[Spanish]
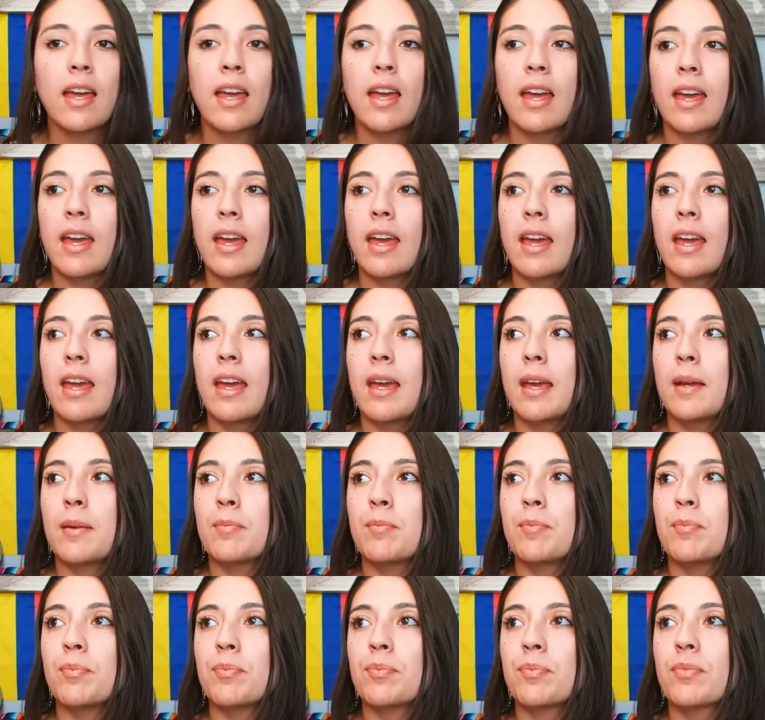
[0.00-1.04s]

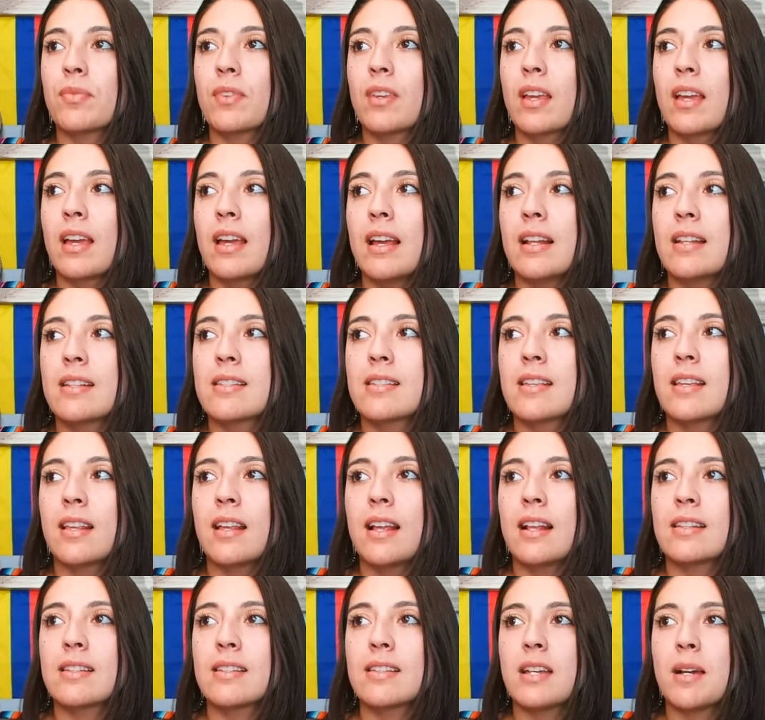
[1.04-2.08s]
em, él,
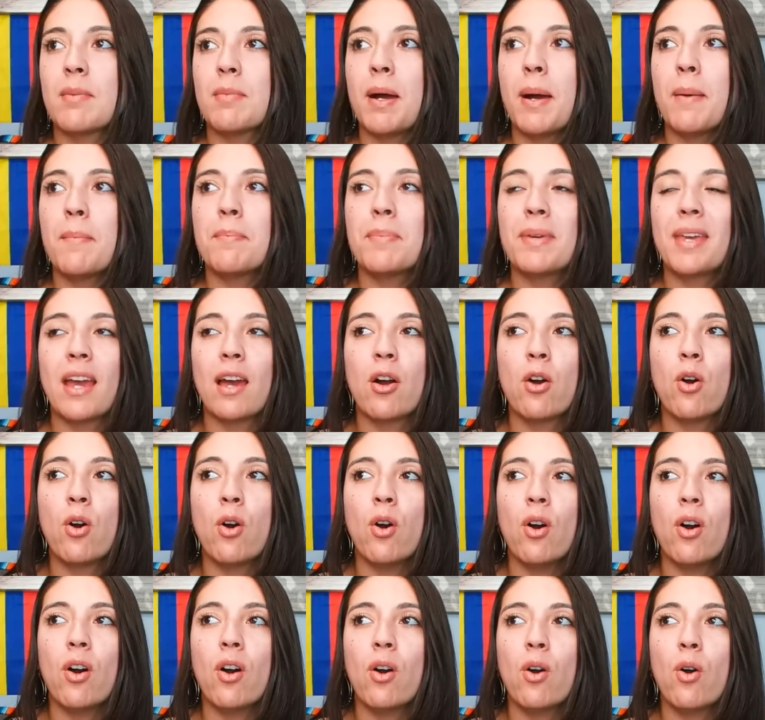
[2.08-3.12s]
él se llama
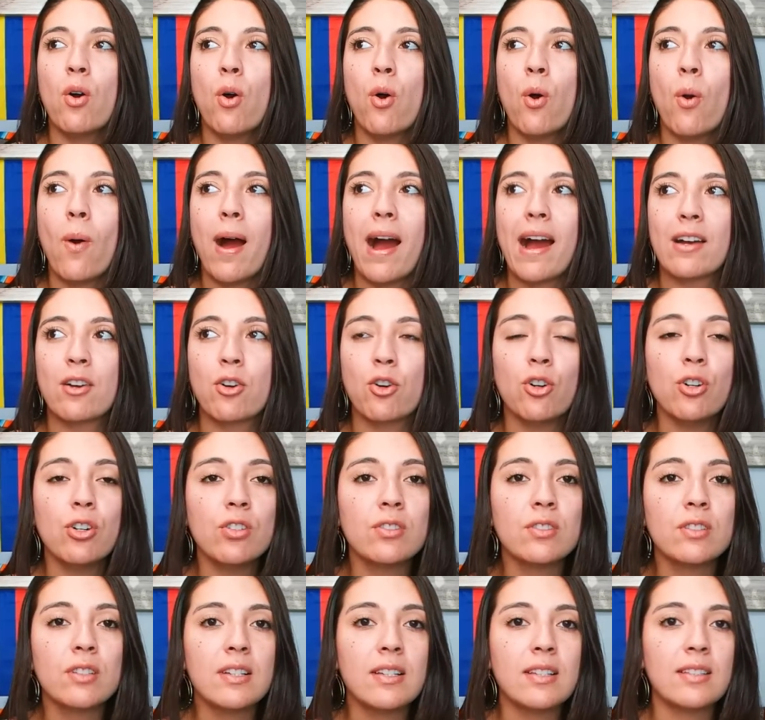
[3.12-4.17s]
Viejo Joaco,
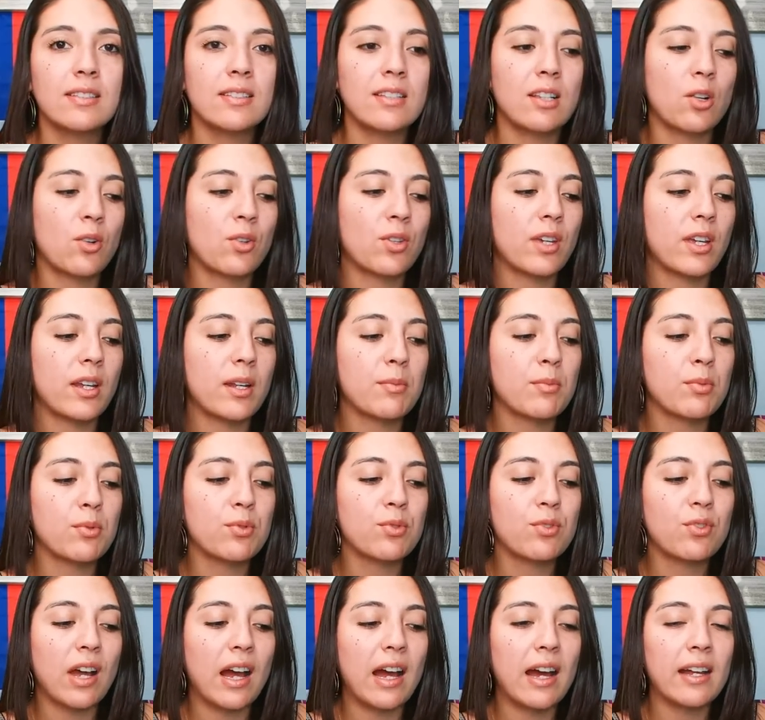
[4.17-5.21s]
si lo quieren
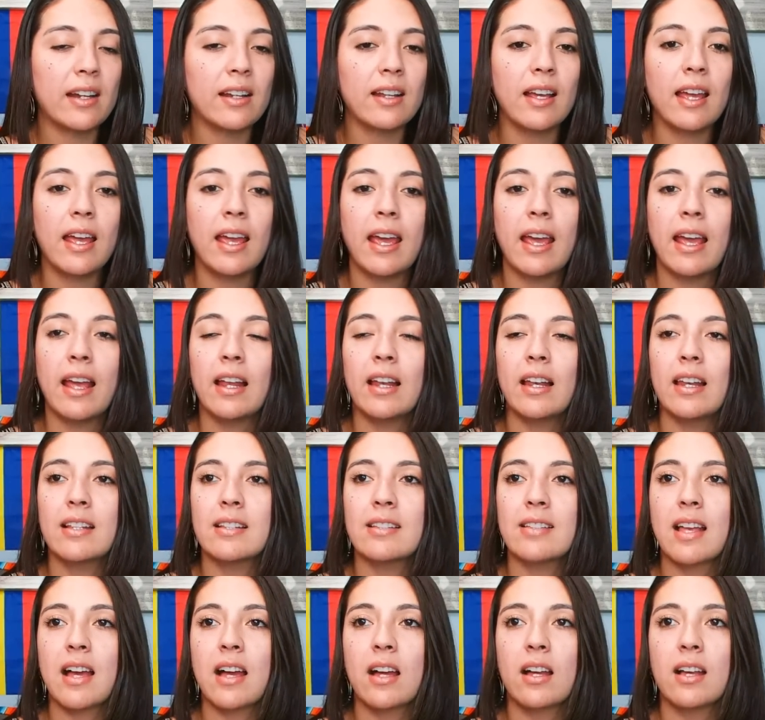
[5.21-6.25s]
buscar, él
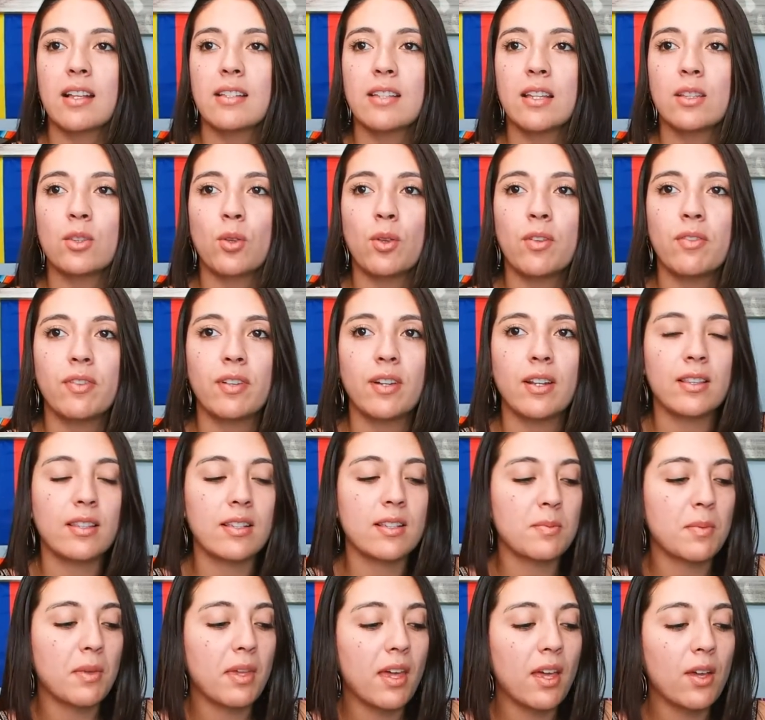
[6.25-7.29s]
está haciendo
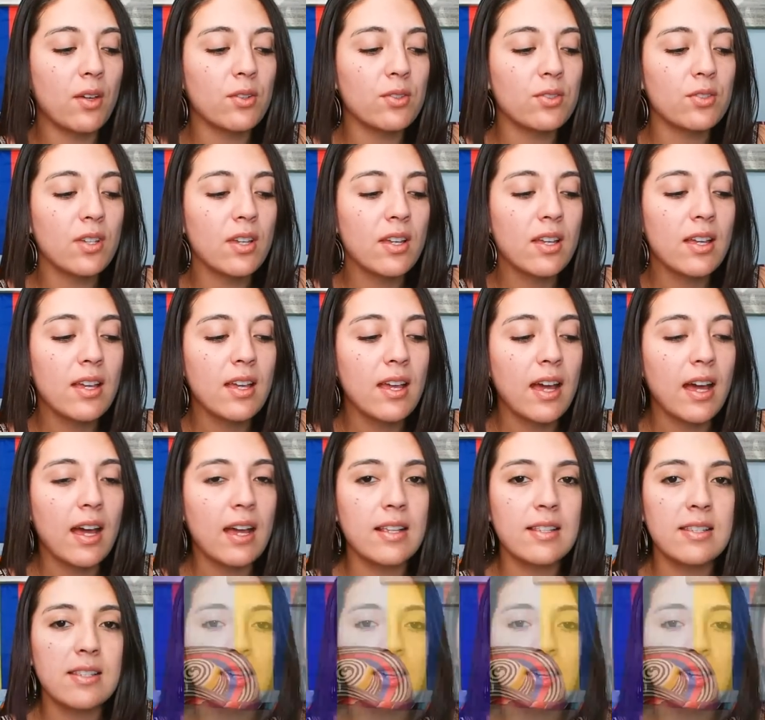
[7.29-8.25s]
diferentes videos, así